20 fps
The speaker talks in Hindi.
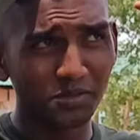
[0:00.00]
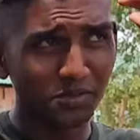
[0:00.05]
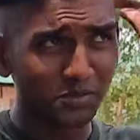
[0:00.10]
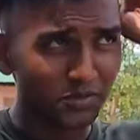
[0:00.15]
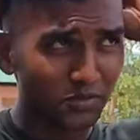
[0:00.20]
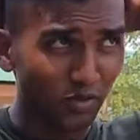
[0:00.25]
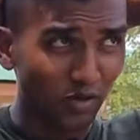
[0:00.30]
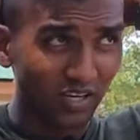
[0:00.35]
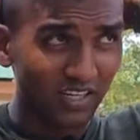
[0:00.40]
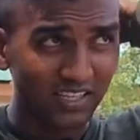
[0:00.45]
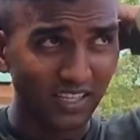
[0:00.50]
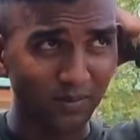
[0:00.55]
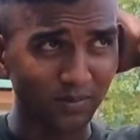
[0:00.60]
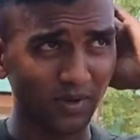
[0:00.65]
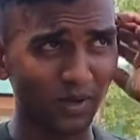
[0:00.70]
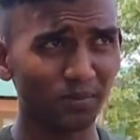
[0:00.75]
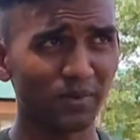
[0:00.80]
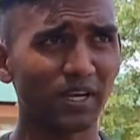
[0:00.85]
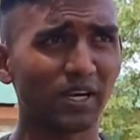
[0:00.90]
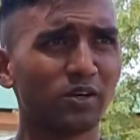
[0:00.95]
दोस्तों स्वागत है
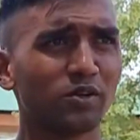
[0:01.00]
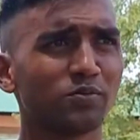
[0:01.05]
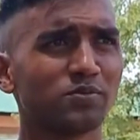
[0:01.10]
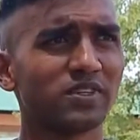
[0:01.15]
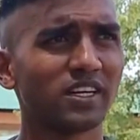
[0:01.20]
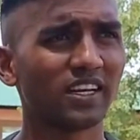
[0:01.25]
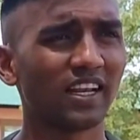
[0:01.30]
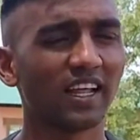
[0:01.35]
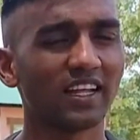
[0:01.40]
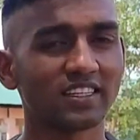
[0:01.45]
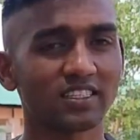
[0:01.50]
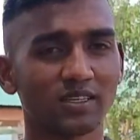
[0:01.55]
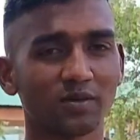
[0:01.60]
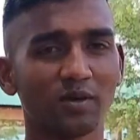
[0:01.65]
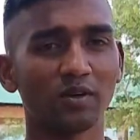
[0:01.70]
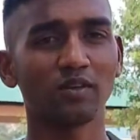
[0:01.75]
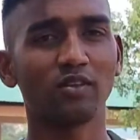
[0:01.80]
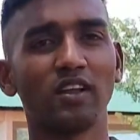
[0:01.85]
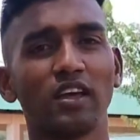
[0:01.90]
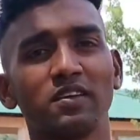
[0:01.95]
आपका मेरे यूट्यूब चैनल हैश
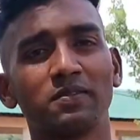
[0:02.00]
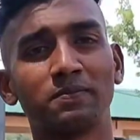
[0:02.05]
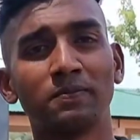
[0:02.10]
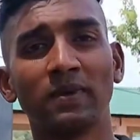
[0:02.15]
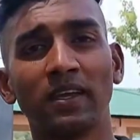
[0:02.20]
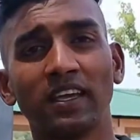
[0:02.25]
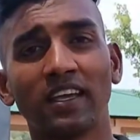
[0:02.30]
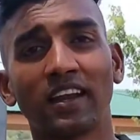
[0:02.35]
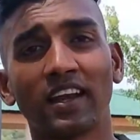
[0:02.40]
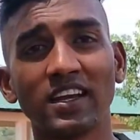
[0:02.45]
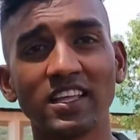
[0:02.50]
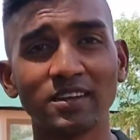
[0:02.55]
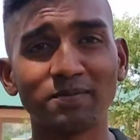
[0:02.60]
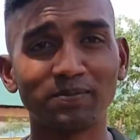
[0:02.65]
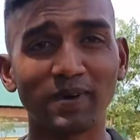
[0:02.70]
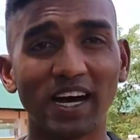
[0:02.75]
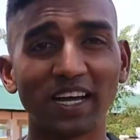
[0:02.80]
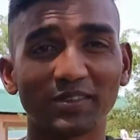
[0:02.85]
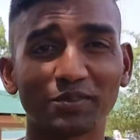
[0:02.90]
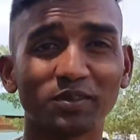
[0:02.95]
कमांडो लाइफ में रनिंग
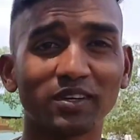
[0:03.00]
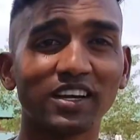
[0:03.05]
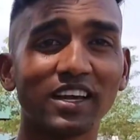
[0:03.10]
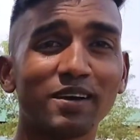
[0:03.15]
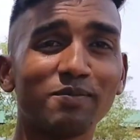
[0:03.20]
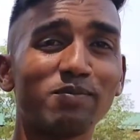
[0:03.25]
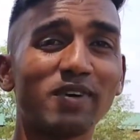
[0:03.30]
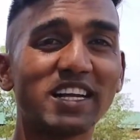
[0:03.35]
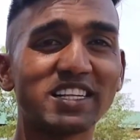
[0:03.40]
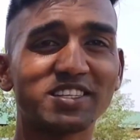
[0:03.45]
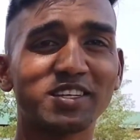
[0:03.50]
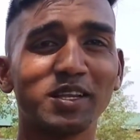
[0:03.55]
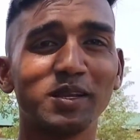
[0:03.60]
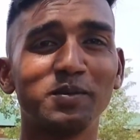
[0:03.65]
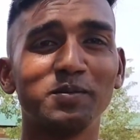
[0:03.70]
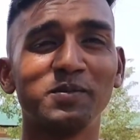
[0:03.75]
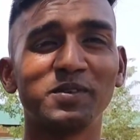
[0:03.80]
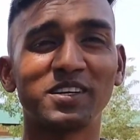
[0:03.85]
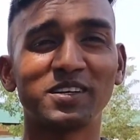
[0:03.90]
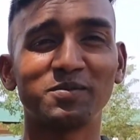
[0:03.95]
पास हो गया पाँच
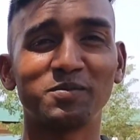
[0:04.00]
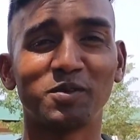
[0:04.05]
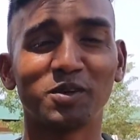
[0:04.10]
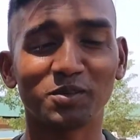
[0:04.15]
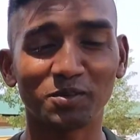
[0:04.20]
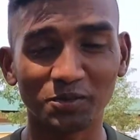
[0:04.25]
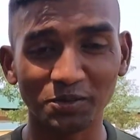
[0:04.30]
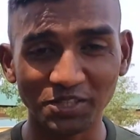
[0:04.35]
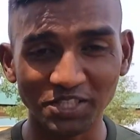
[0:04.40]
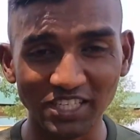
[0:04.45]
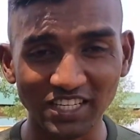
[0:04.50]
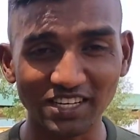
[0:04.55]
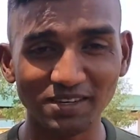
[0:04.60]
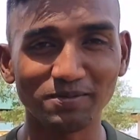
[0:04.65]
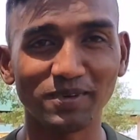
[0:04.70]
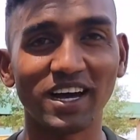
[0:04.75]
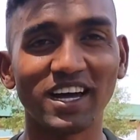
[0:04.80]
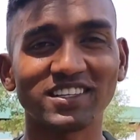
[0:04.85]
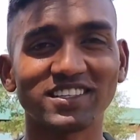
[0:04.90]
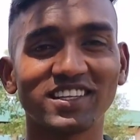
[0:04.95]
किलोमीटर बहुत खुशी की
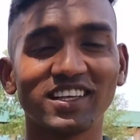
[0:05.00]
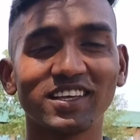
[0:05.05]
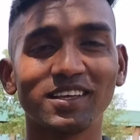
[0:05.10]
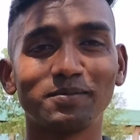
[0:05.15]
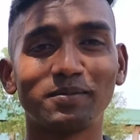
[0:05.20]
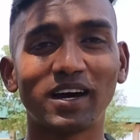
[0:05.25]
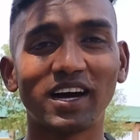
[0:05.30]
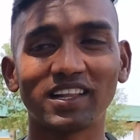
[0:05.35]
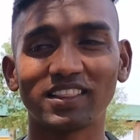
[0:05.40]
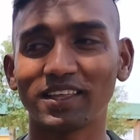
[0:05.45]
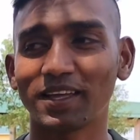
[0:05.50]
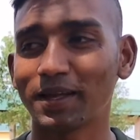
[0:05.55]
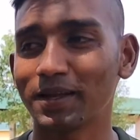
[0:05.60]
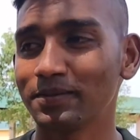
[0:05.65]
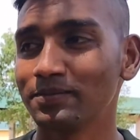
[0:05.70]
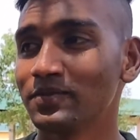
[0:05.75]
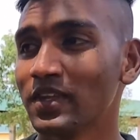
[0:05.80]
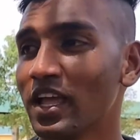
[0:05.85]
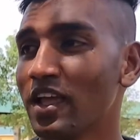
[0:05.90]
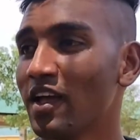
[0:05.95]
बात है बात है